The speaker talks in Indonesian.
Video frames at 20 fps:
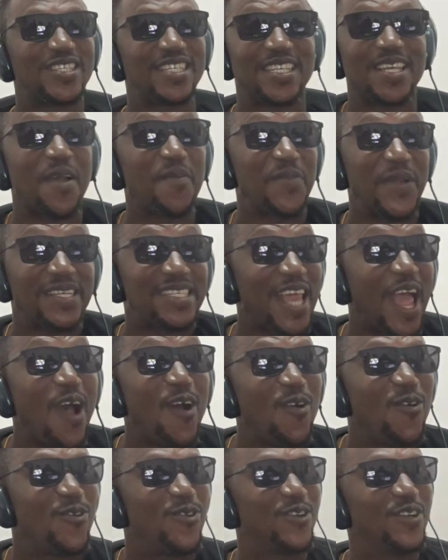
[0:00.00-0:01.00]
siapa
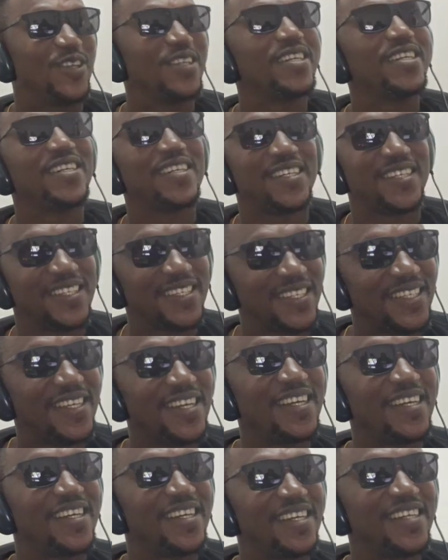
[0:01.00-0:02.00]
tahu. Oh, oh, oh.
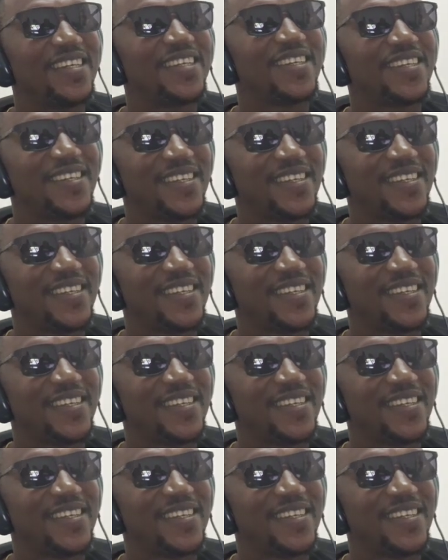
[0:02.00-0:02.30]
Yeah.